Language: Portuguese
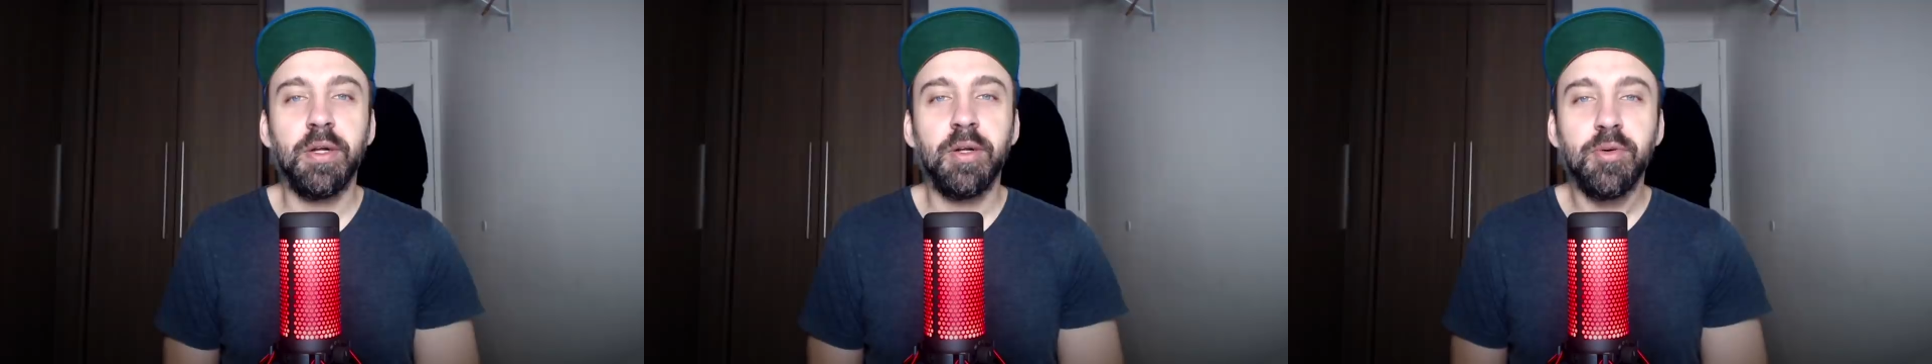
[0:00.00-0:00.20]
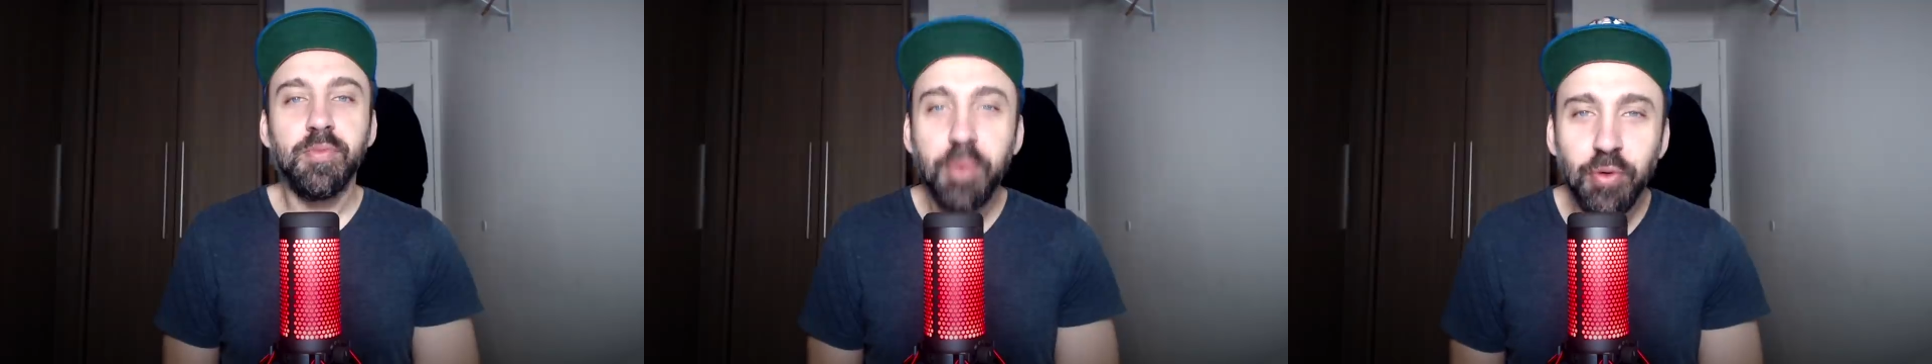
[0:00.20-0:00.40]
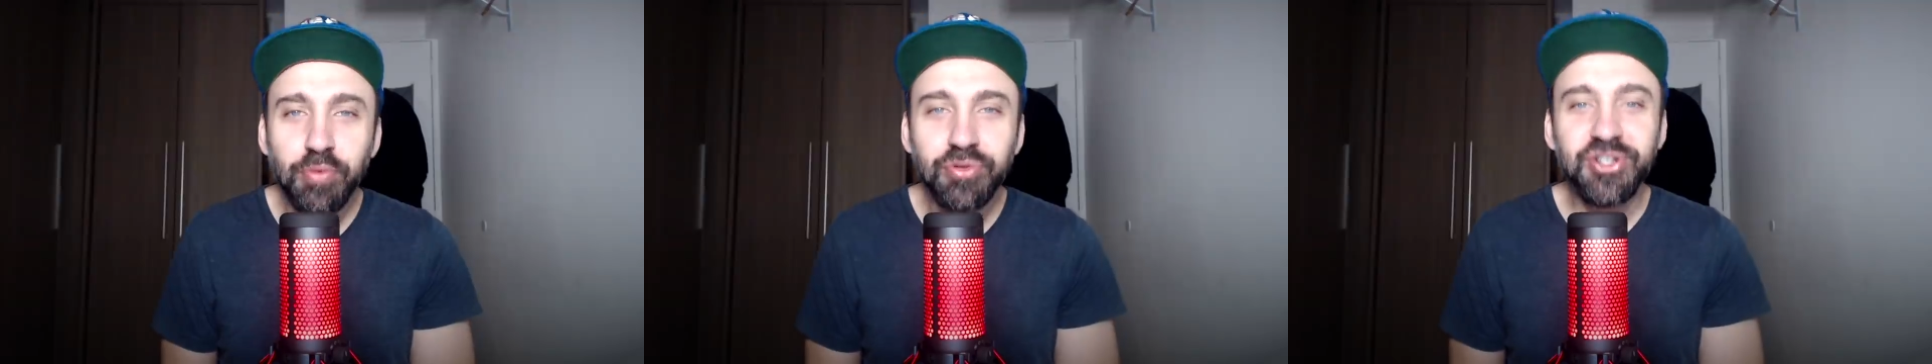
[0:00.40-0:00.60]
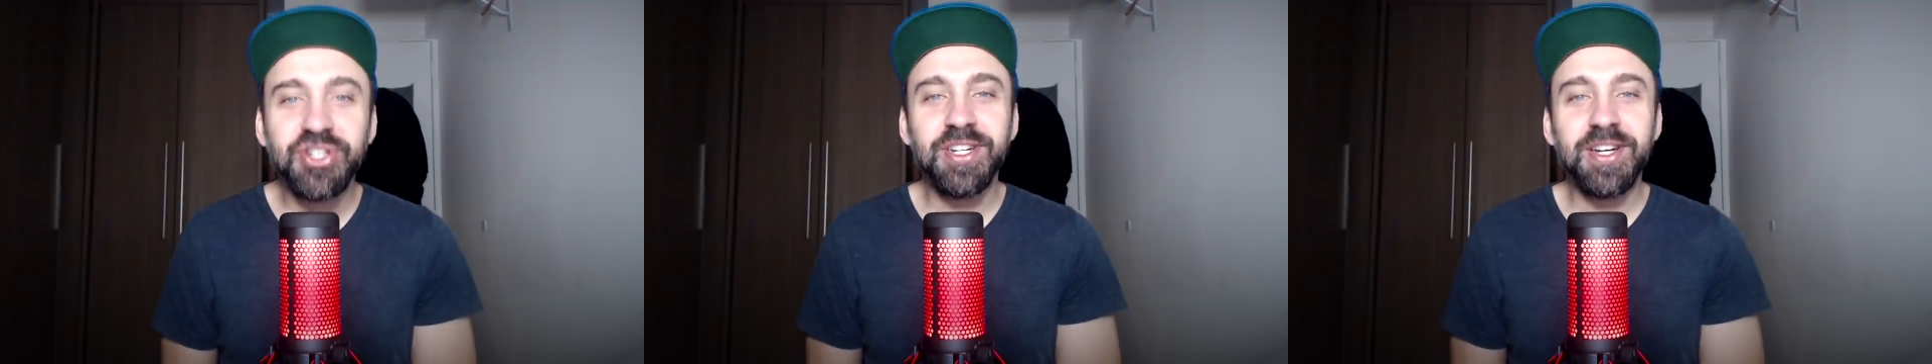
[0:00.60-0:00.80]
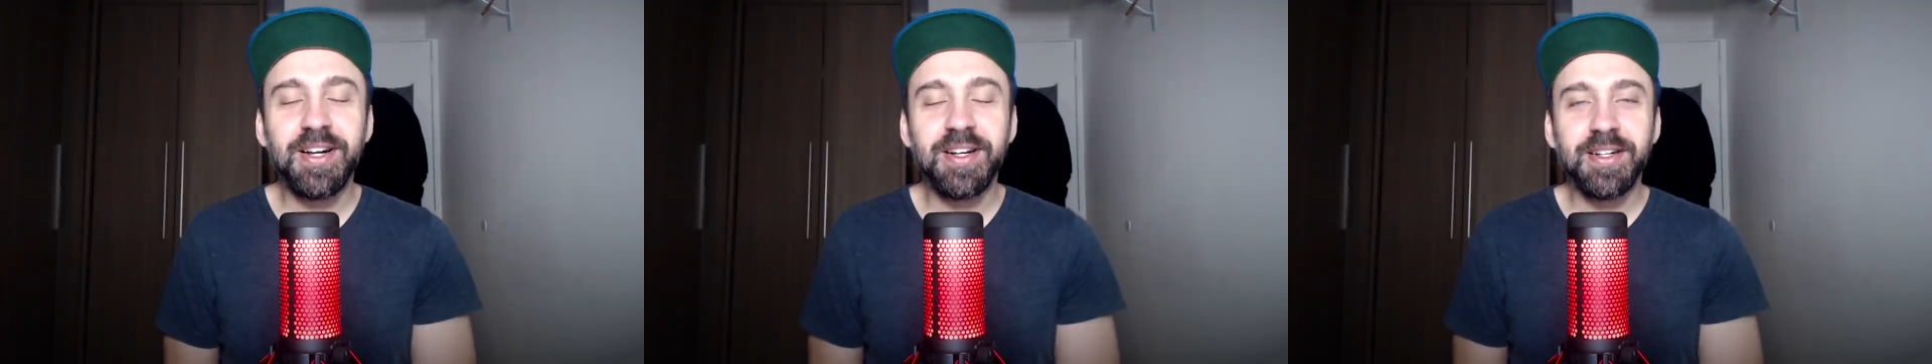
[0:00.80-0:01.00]
Bom
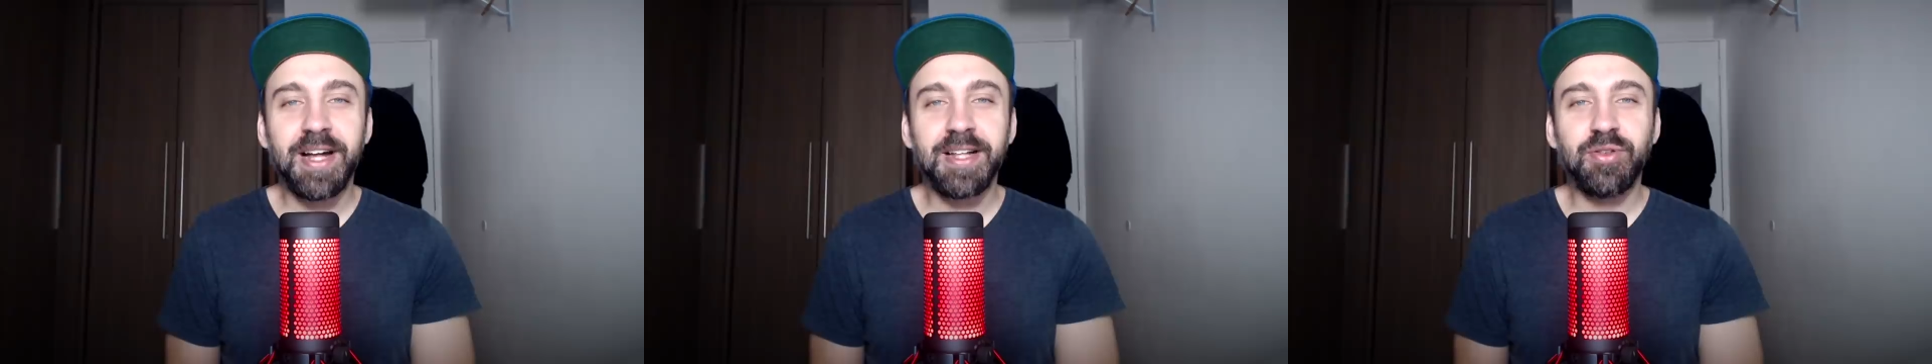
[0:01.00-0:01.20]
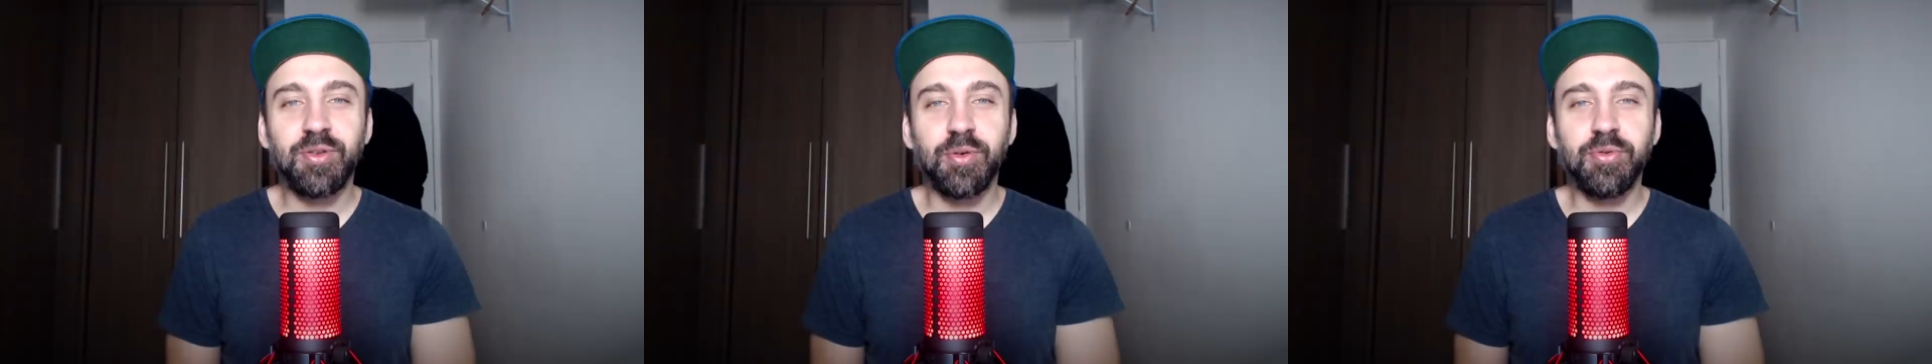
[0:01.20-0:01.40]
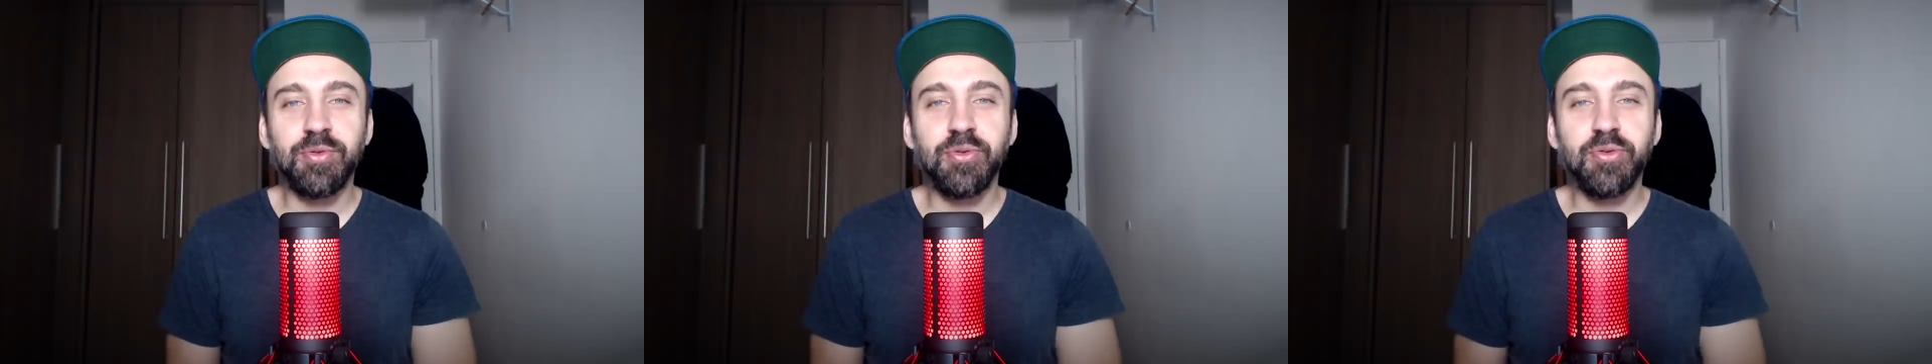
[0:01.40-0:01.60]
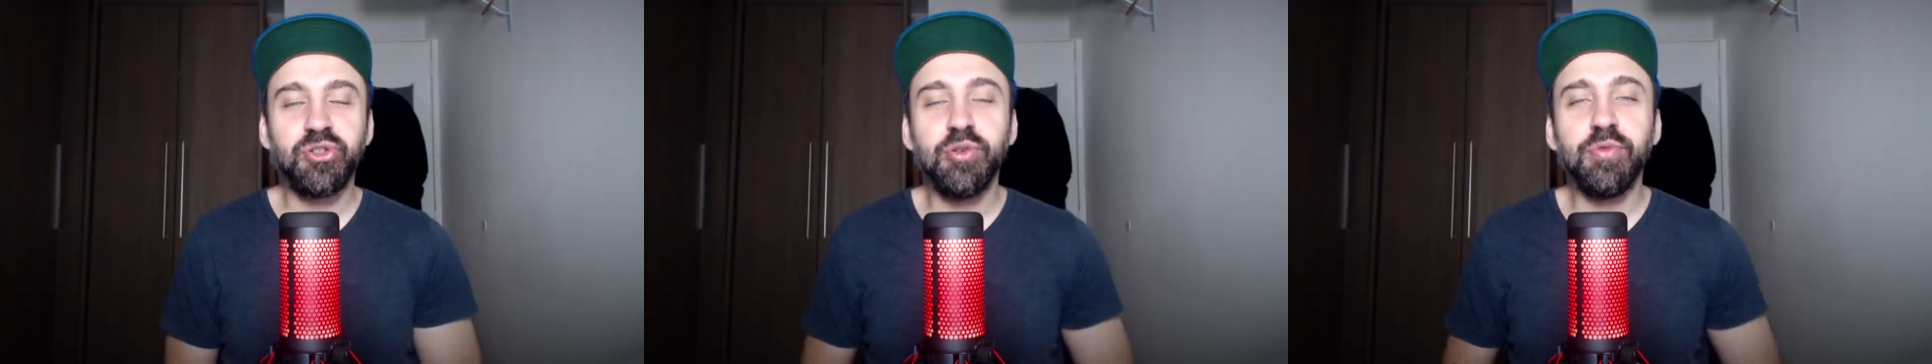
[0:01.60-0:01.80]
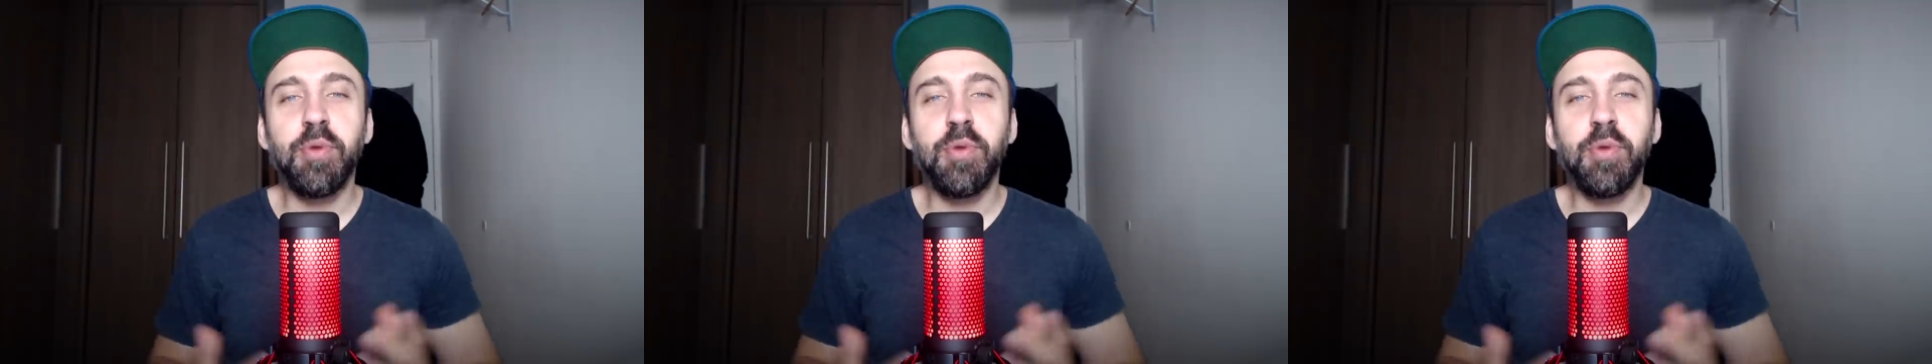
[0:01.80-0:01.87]
dia a todos e